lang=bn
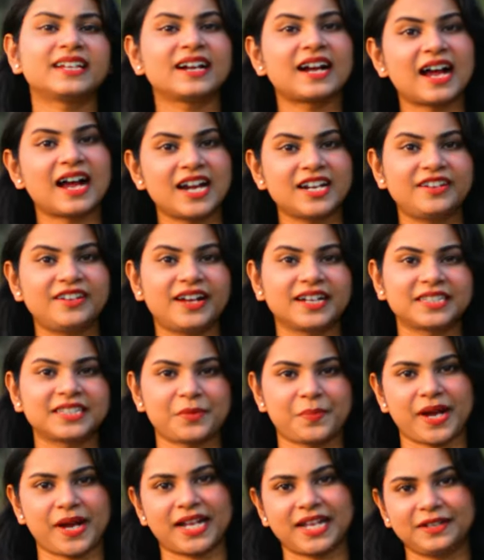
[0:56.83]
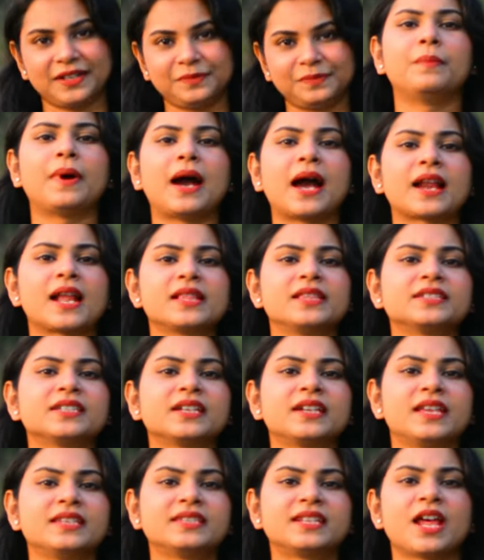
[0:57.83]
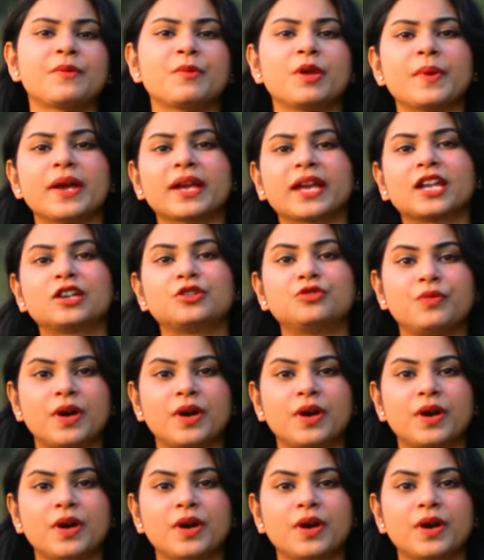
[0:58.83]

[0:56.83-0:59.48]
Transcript: একটা কার্ড রাখতে পারেন বাংলাদেশের ইসলামী ব্যাংকের